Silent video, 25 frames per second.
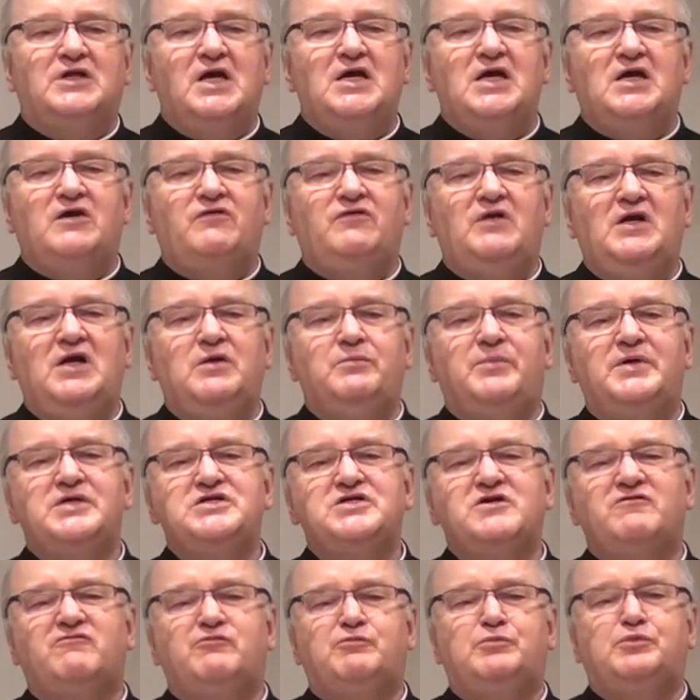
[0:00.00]
tej chwili
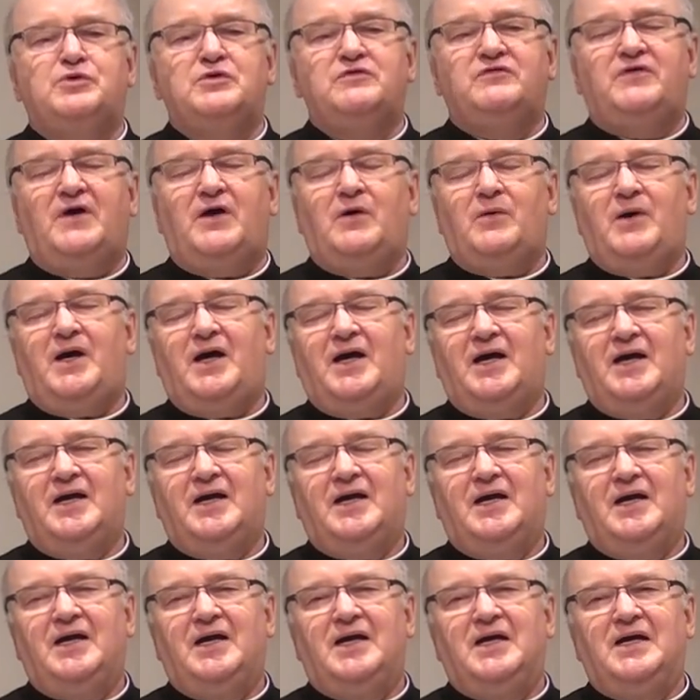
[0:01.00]
będzie wpływała
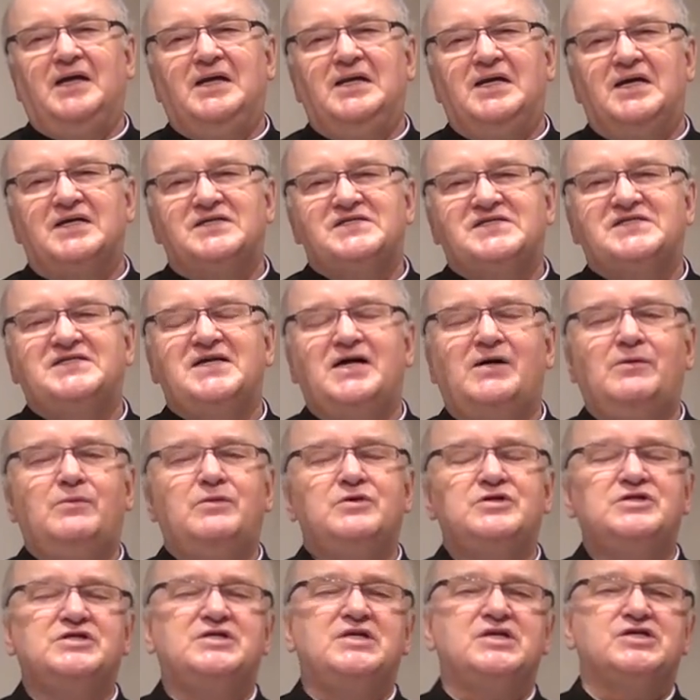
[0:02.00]
na
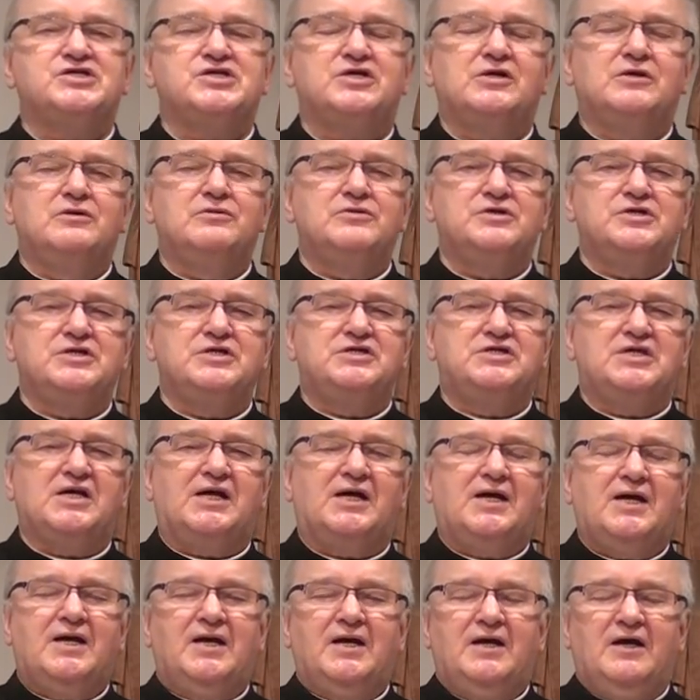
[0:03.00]
całość naszego życia –
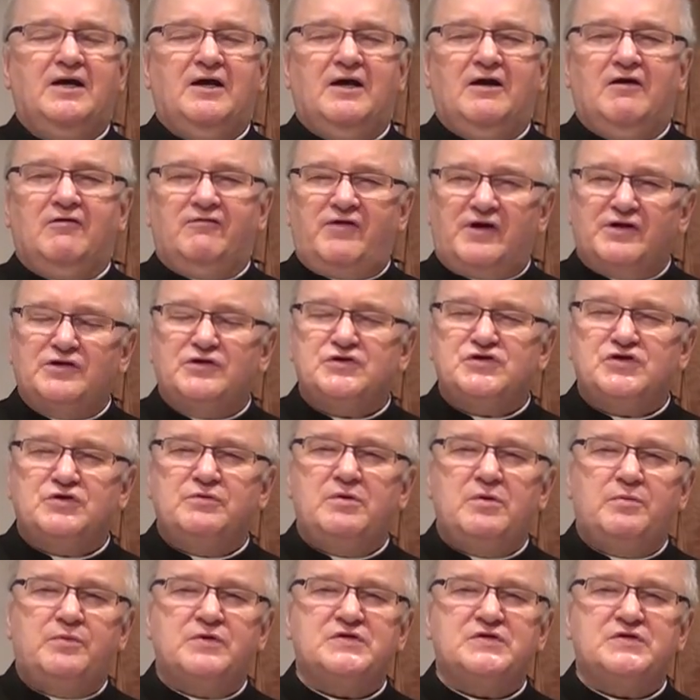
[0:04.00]
warto sobie